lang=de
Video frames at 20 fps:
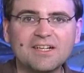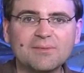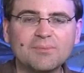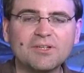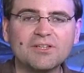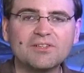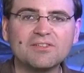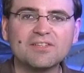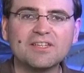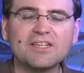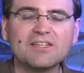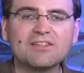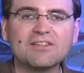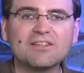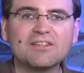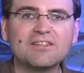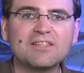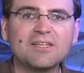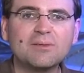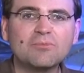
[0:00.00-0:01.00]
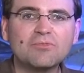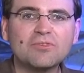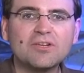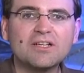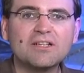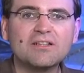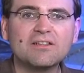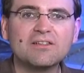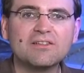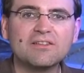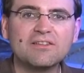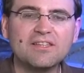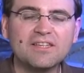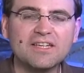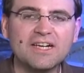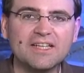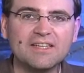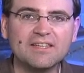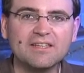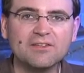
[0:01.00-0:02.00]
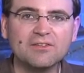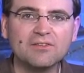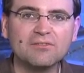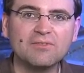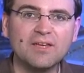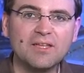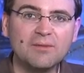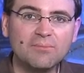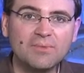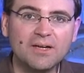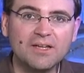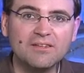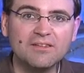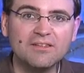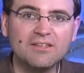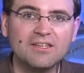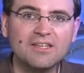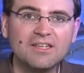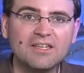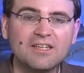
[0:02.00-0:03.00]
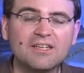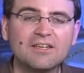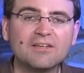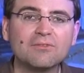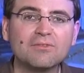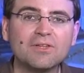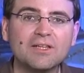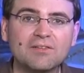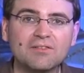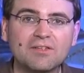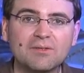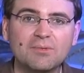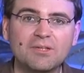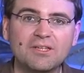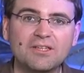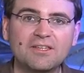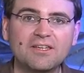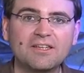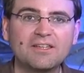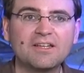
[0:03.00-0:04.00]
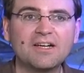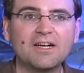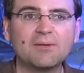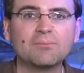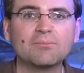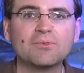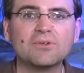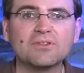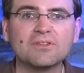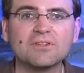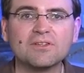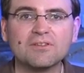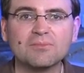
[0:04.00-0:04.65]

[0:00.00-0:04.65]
aber es geht in dem Fall nicht anders, wenn man Flexibilität haben möchte.